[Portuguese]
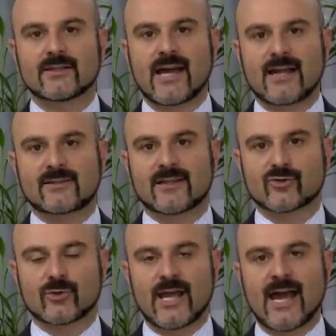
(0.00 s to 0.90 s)

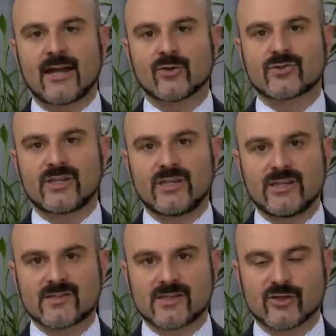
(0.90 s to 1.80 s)
Datas, horários e
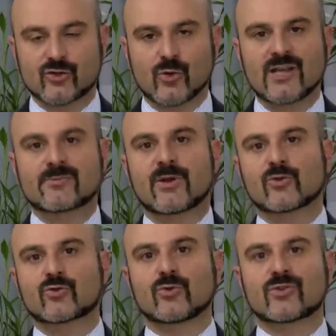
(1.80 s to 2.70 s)
inscrições para
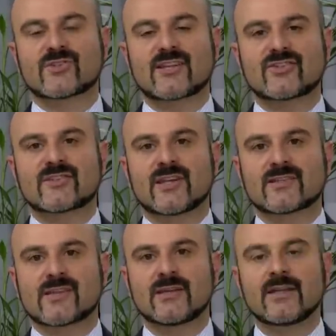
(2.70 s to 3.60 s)
os cursos à
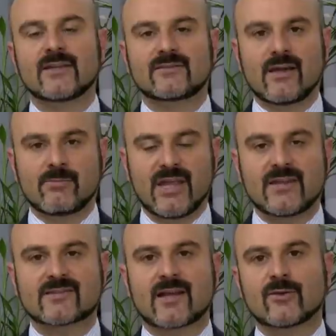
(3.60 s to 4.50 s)
distância
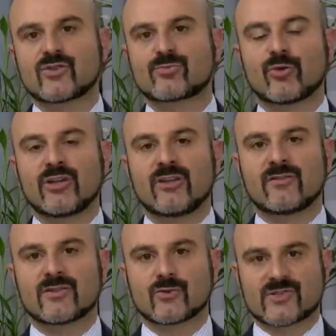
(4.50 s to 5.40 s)
também estarão
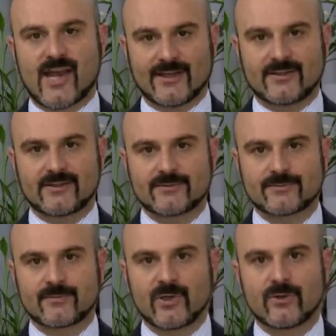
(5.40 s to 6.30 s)
disponíveis no site.
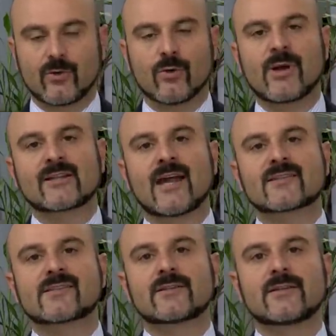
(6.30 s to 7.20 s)
Omar
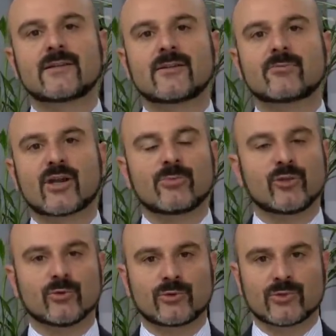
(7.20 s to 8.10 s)
Nasser, para o
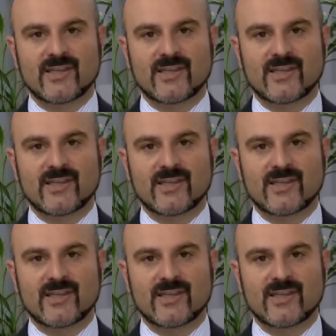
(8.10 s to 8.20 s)
Minuto